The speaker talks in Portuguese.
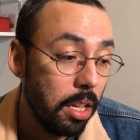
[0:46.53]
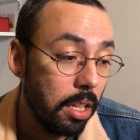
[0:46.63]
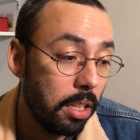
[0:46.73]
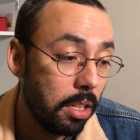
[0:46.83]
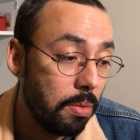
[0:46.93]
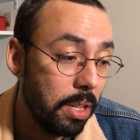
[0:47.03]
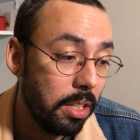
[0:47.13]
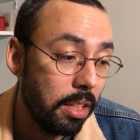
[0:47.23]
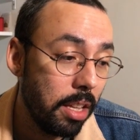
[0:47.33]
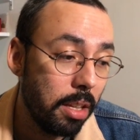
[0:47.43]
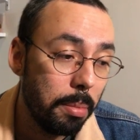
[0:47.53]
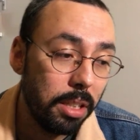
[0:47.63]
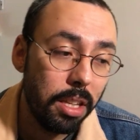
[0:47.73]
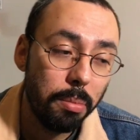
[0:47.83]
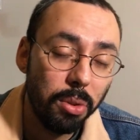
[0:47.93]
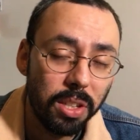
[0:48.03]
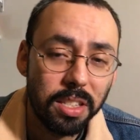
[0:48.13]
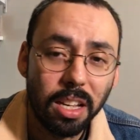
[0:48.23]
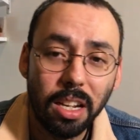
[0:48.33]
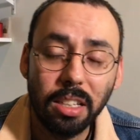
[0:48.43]
Então ele tenta manter
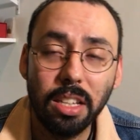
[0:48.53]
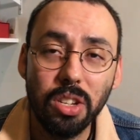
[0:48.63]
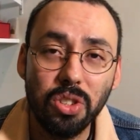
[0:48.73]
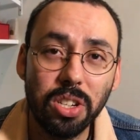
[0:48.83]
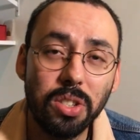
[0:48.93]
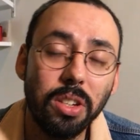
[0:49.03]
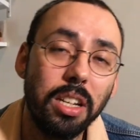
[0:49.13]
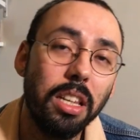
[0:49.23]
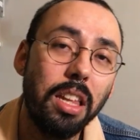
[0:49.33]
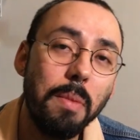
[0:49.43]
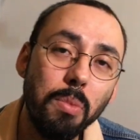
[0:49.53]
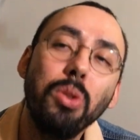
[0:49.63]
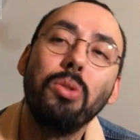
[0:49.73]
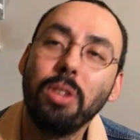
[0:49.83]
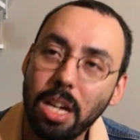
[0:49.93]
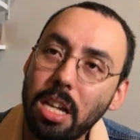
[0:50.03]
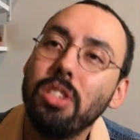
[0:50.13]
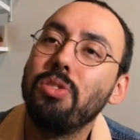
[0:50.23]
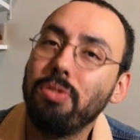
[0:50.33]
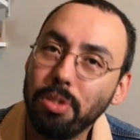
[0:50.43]
muitas características, só que ele tem muito
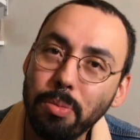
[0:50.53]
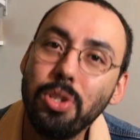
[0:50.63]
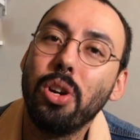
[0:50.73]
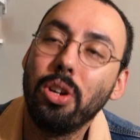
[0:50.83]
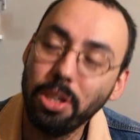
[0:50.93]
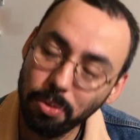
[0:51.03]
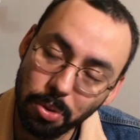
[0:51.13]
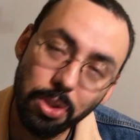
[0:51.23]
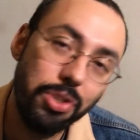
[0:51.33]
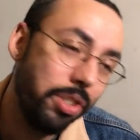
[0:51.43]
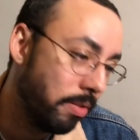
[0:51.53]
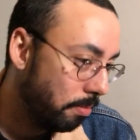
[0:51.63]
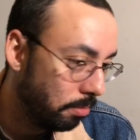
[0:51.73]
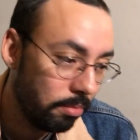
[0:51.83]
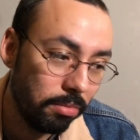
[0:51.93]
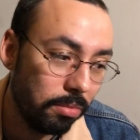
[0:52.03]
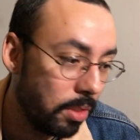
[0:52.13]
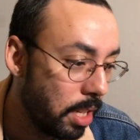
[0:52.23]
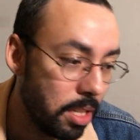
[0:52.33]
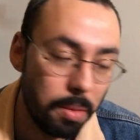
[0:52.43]
cara de filme de Hollywood
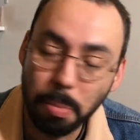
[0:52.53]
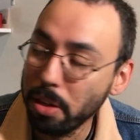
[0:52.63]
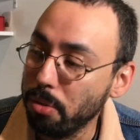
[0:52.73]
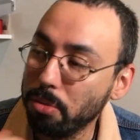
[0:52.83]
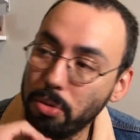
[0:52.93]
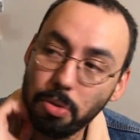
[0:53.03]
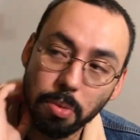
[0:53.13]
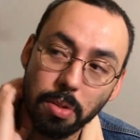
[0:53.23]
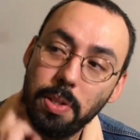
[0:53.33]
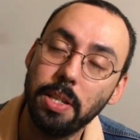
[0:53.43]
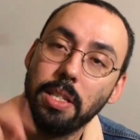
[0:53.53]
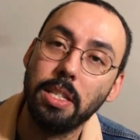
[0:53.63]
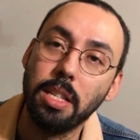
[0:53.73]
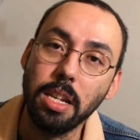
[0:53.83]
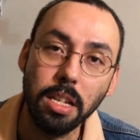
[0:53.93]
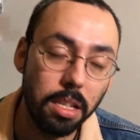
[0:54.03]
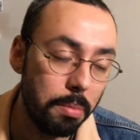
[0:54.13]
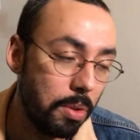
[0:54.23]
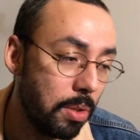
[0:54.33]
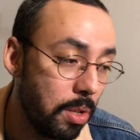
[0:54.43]
desse período,
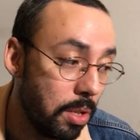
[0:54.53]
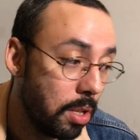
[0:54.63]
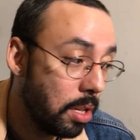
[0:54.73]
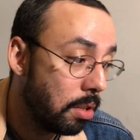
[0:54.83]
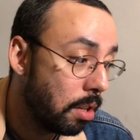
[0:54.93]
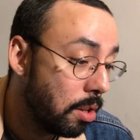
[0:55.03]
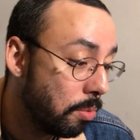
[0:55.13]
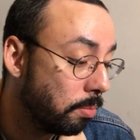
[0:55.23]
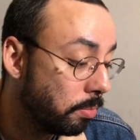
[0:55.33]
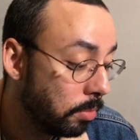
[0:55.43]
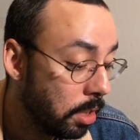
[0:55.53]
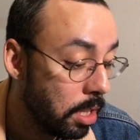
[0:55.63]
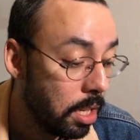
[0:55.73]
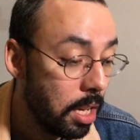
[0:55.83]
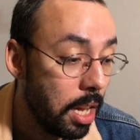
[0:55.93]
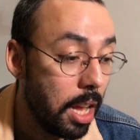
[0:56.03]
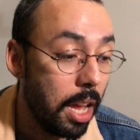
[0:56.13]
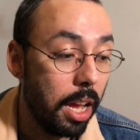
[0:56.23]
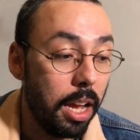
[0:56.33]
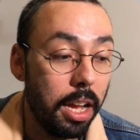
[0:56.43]
1930, 1931.
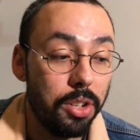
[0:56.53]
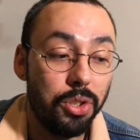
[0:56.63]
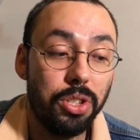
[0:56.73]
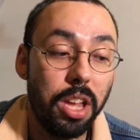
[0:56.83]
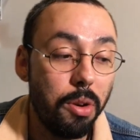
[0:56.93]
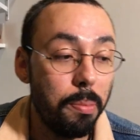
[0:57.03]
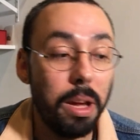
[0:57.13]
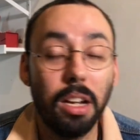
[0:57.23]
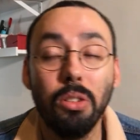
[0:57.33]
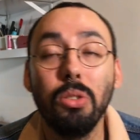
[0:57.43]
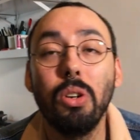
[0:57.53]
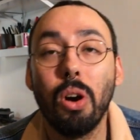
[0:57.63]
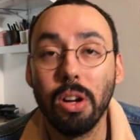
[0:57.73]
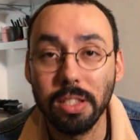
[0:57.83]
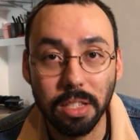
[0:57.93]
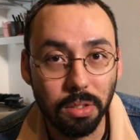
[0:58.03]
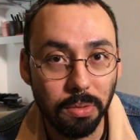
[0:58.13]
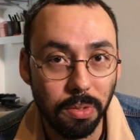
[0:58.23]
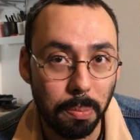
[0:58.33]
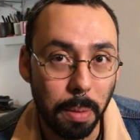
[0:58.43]
É, a gente tem o Bela Lugosi
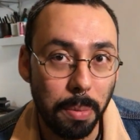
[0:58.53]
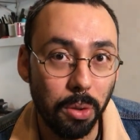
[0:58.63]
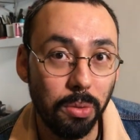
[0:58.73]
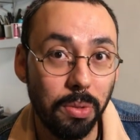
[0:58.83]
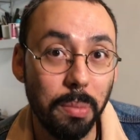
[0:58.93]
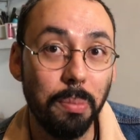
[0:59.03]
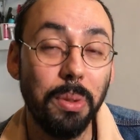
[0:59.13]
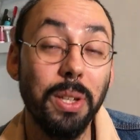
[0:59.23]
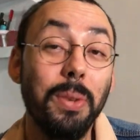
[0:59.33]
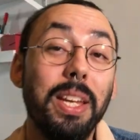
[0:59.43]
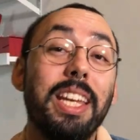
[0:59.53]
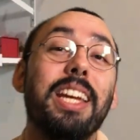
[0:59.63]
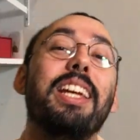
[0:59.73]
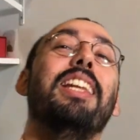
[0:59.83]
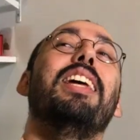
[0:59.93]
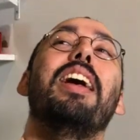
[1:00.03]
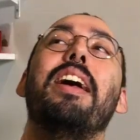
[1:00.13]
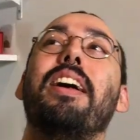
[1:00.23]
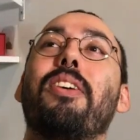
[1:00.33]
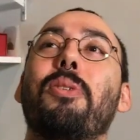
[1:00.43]
no papel do vampiro e ele é,